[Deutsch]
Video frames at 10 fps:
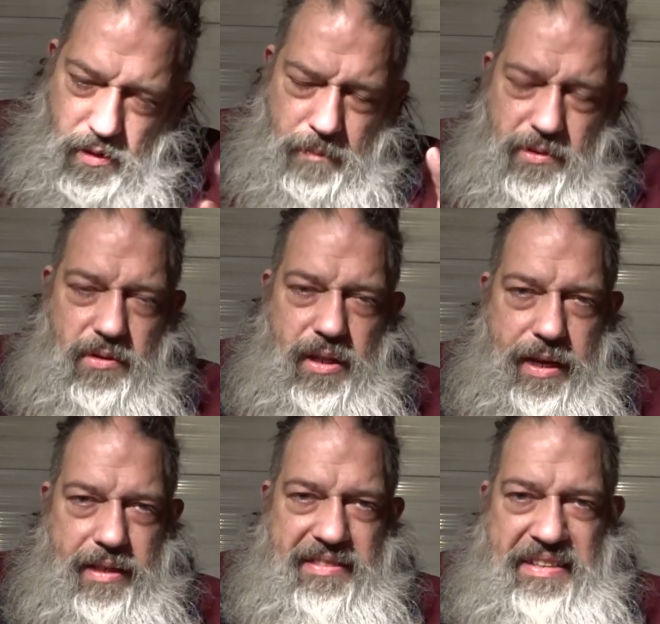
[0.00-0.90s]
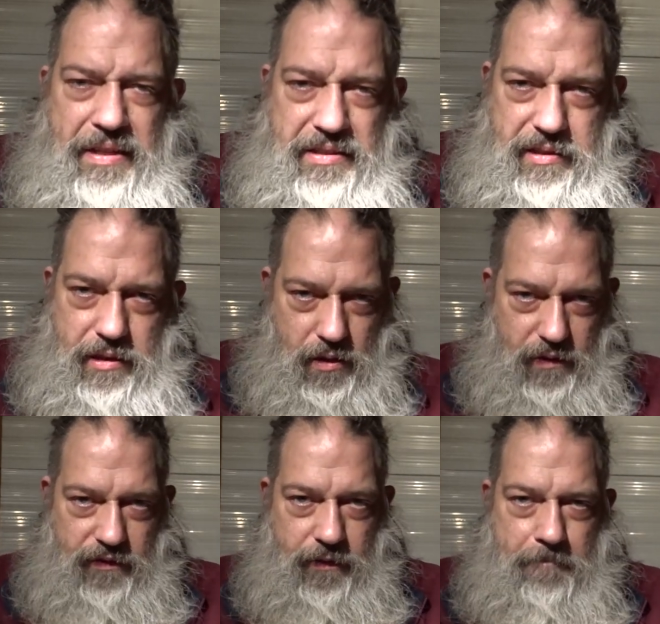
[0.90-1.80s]
kommst du da erst jetzt
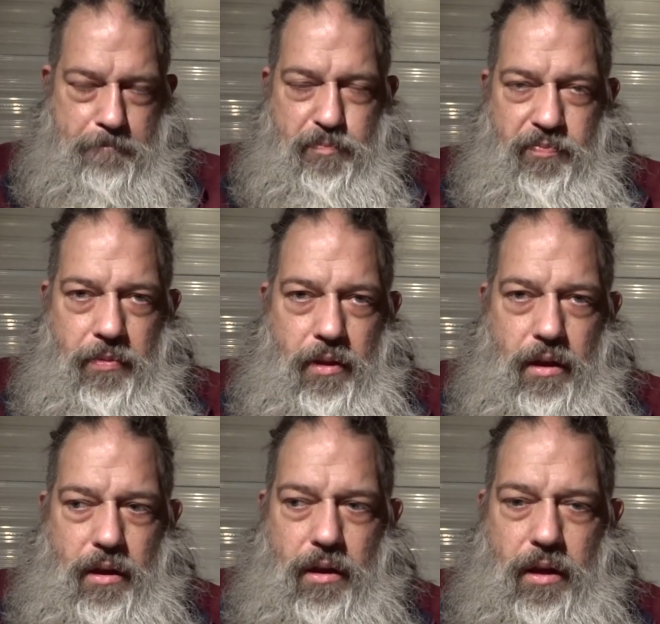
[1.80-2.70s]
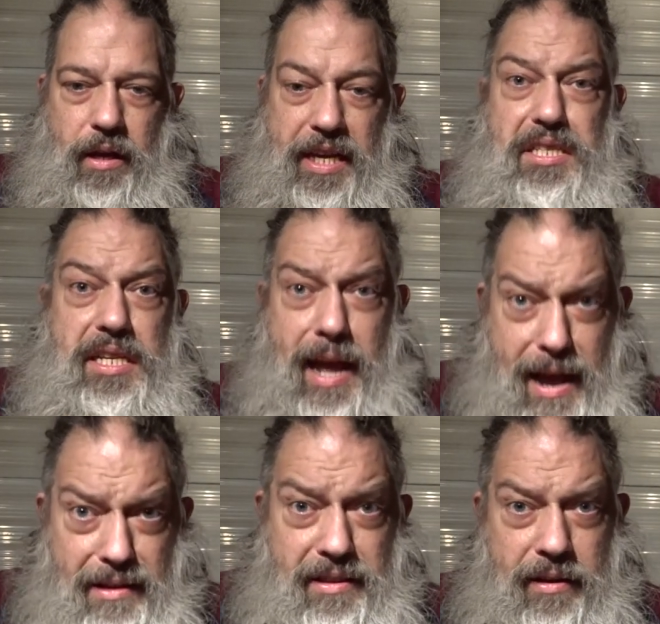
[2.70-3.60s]
drauf? Ich
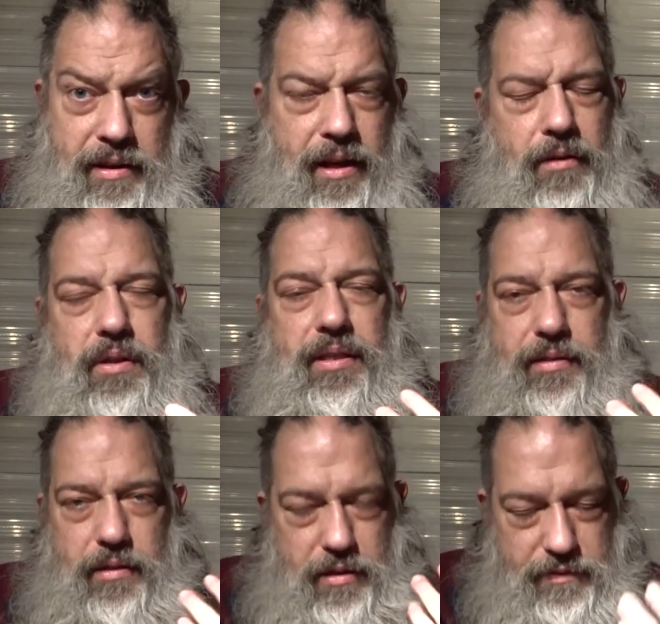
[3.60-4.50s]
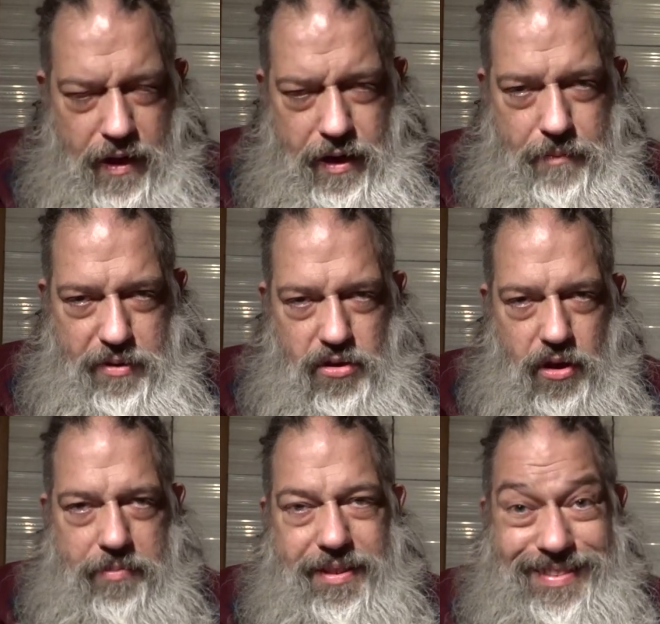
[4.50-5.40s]
lag dann da und es, ich war ja
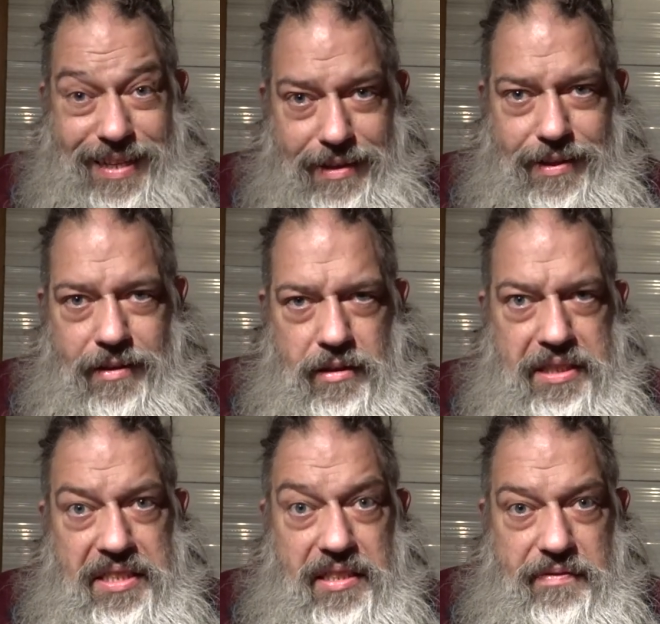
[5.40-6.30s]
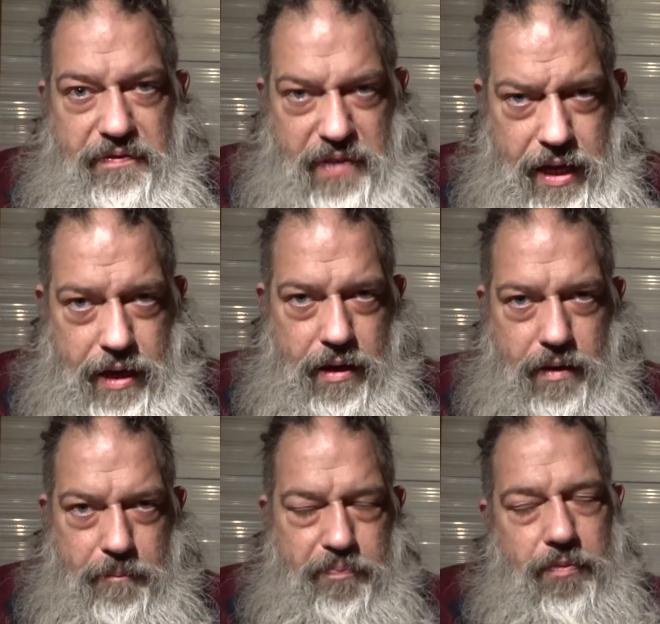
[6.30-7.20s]
betäubt, es tat ja nichts weh.
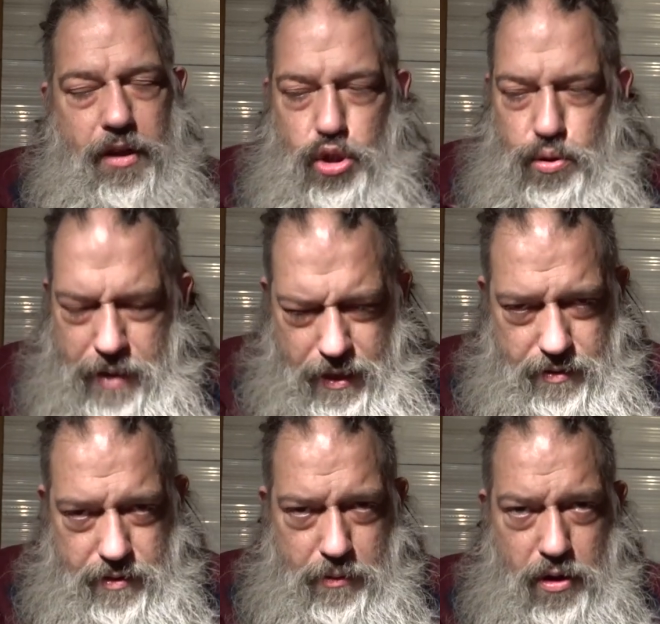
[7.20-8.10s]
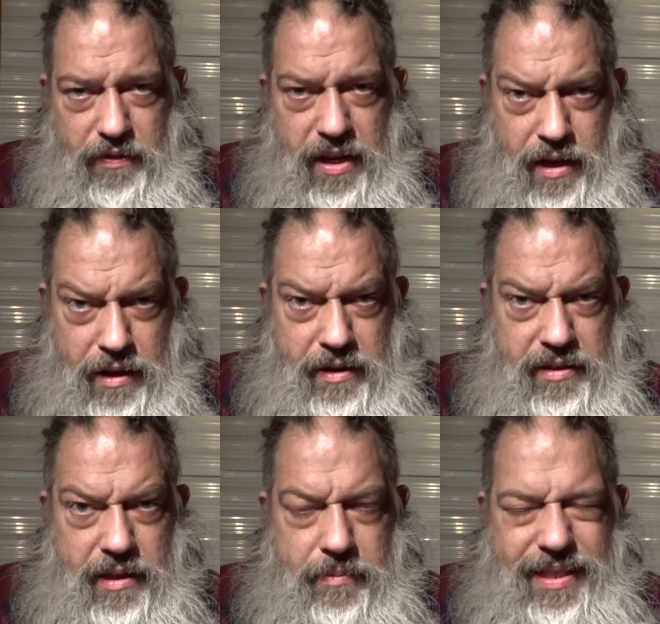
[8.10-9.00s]
Schmerz ist immer noch wieder eine andere
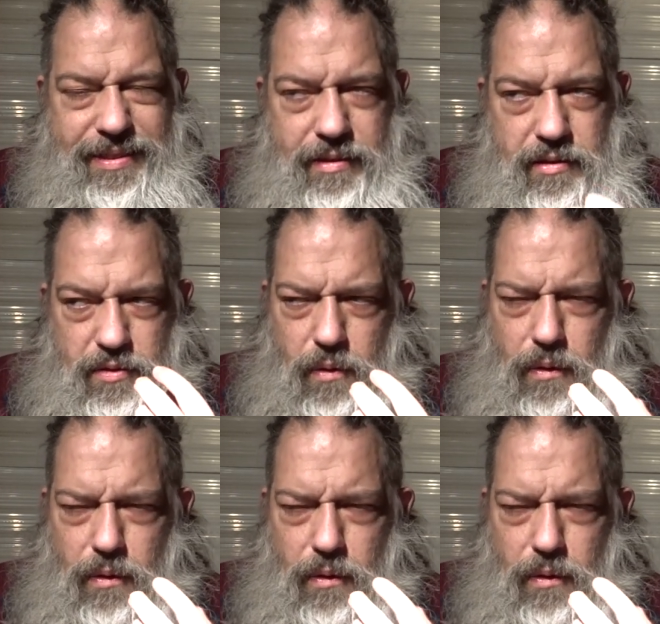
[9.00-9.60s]
Sache. Aber dieses, dieses